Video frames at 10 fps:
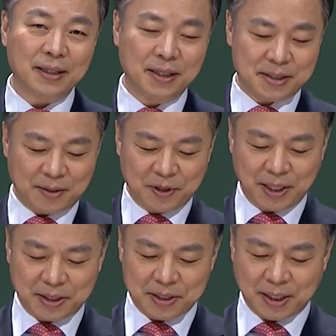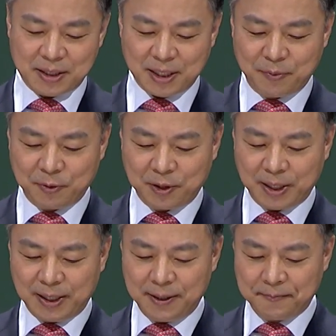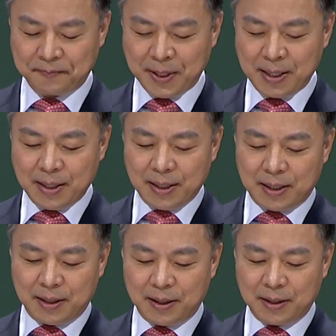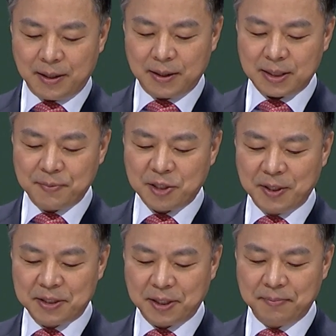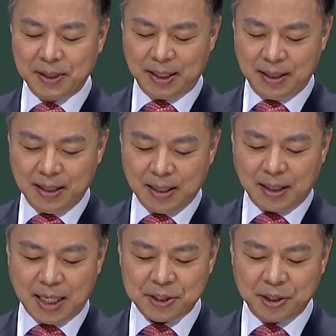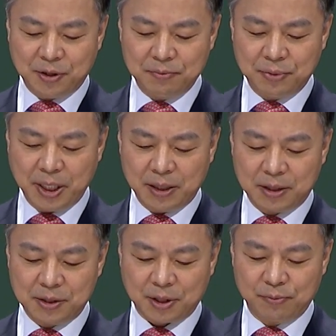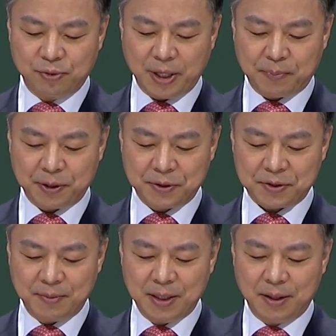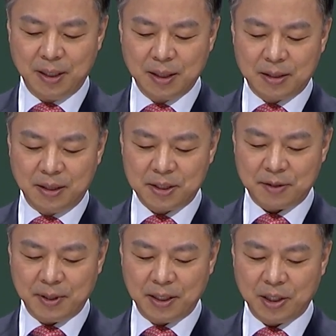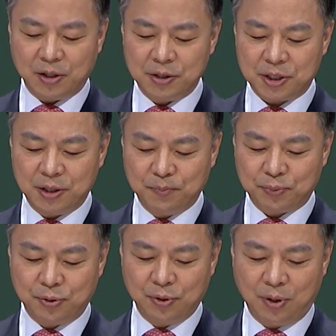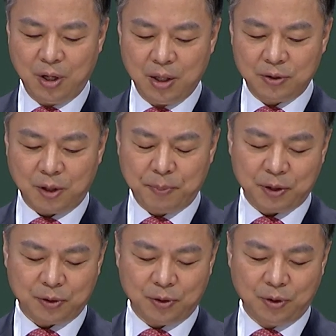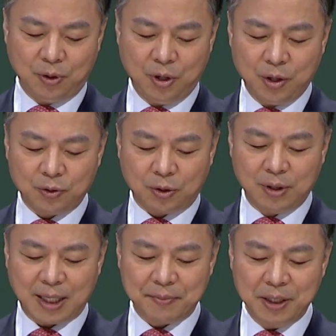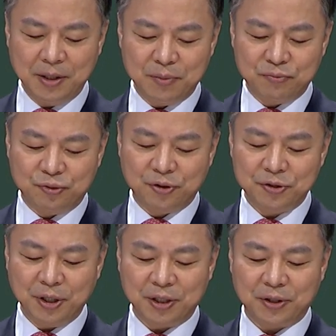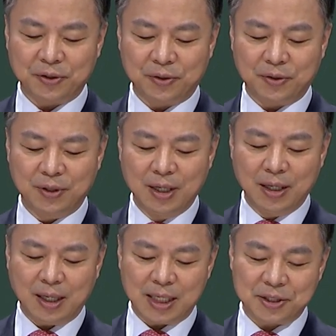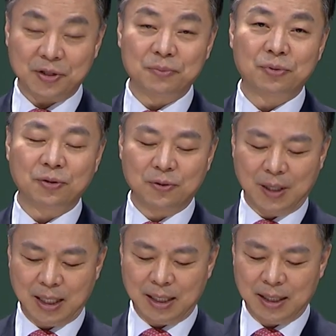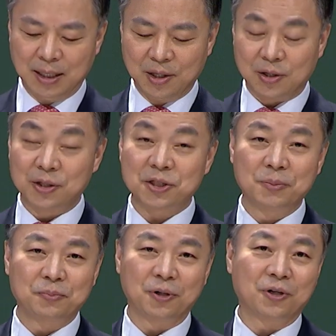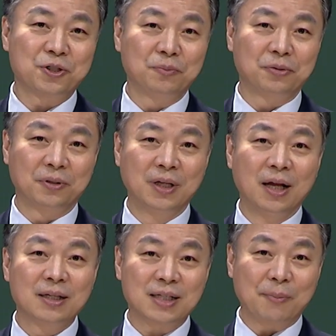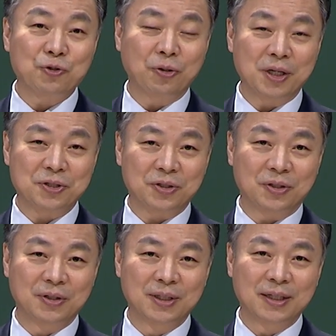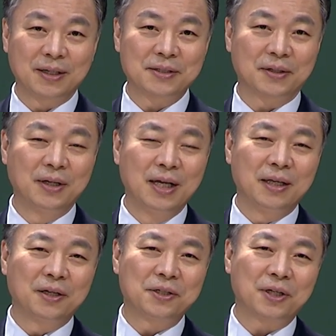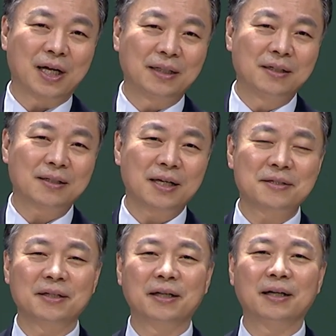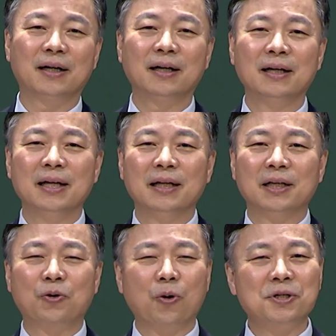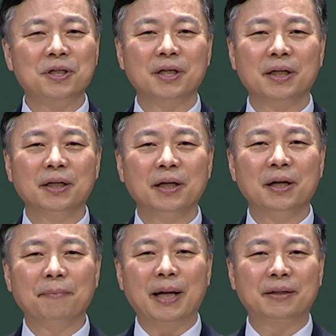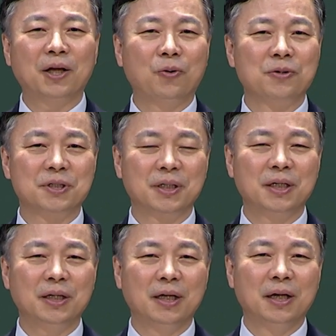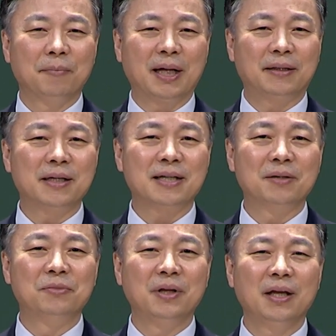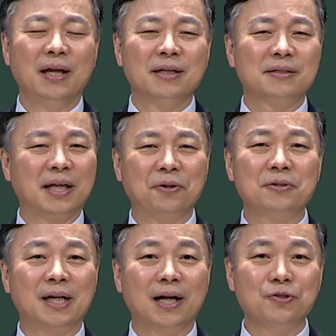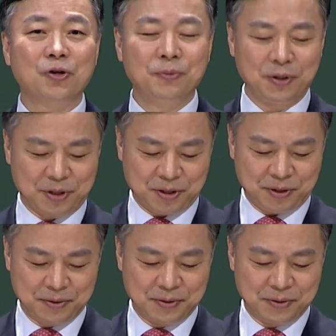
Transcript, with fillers: 이 자문의 기자가 살펴보니까 31절입니다. 어, 가시덤불이 그 전부에 퍼졌으며 그 지면이 거친 풀로 덮였고 돌담이 무너져 있기로 가시덤불과 거친 풀, 거친 풀은 잡초겠죠. 그래서 이것이 가득 차 있으니까 이 곡식이 밭의 곡식이 밭의 작물이 제대로 자랄 수 없는 거죠.